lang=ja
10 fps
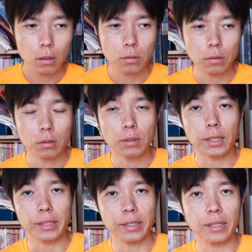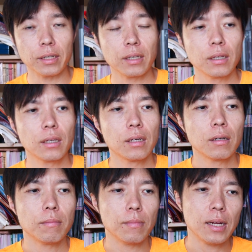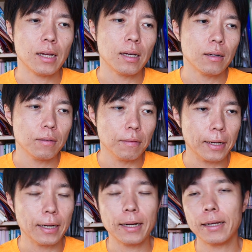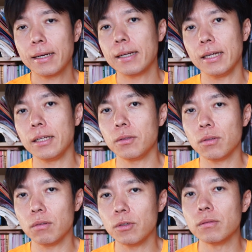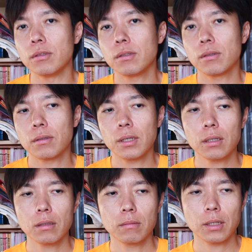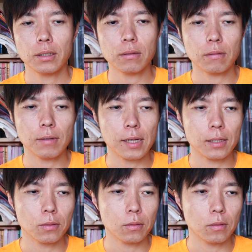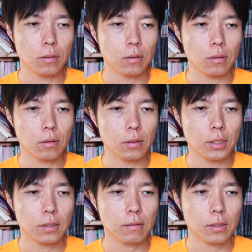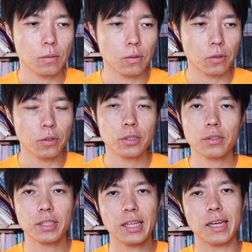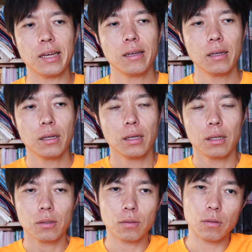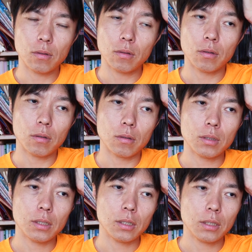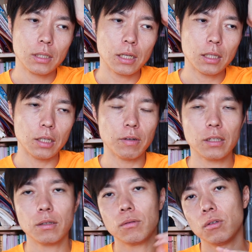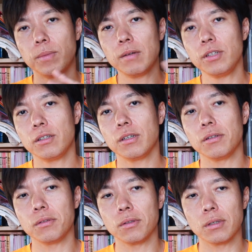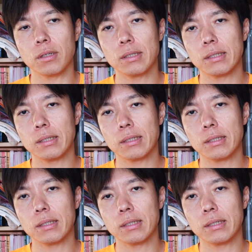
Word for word: というわけでまあわからないと思うんですよね。要はその実はその教育ってその世間で言われてるほどパブリックな様子って